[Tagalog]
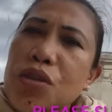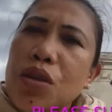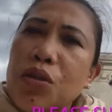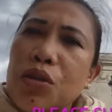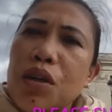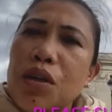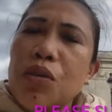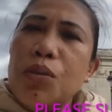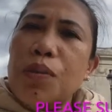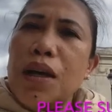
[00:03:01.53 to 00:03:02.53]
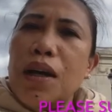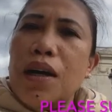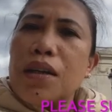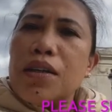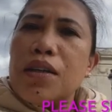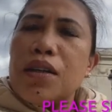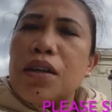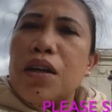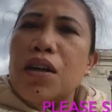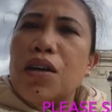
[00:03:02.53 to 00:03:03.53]
sa una kong vlog
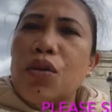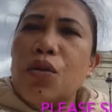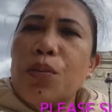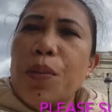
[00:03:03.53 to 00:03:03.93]
kung